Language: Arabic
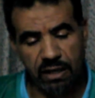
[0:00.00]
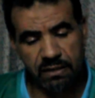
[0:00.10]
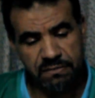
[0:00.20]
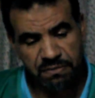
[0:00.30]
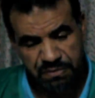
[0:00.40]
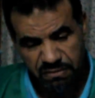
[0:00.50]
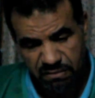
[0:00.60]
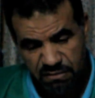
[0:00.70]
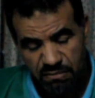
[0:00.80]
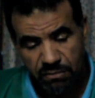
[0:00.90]
ورغم
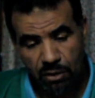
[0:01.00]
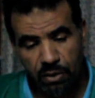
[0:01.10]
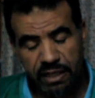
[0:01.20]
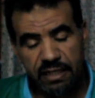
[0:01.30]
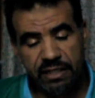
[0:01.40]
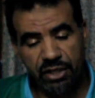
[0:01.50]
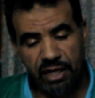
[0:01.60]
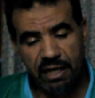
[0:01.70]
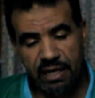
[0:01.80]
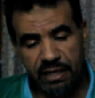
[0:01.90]
ان الصيادله كيخلصوا
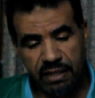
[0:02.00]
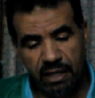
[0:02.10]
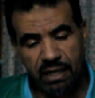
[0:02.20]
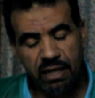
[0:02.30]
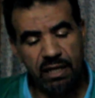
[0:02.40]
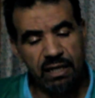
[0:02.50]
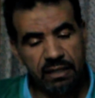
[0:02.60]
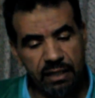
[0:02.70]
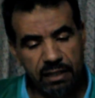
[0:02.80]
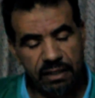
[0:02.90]
الطاكس بروفيسيونيل
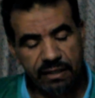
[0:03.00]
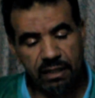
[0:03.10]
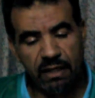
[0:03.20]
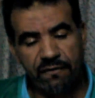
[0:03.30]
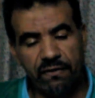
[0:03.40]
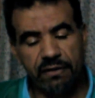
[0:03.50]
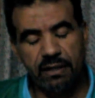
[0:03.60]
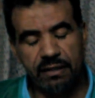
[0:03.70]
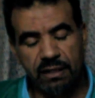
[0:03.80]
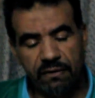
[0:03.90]
فحتى المجلس
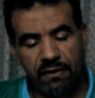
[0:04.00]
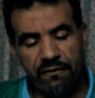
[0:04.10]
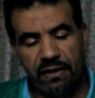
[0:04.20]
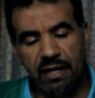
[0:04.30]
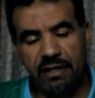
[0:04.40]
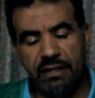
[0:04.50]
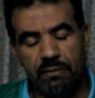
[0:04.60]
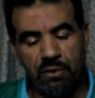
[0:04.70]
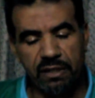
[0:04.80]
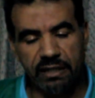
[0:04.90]
المجلس
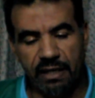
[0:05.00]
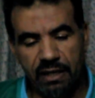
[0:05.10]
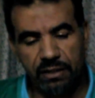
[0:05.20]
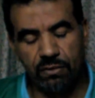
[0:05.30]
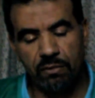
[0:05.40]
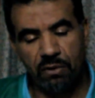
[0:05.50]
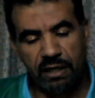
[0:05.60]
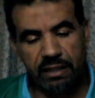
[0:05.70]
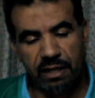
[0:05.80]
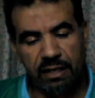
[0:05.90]
البلدي حتى هو تيحاول
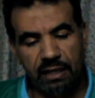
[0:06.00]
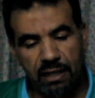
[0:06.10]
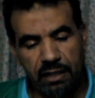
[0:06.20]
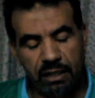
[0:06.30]
يقلب على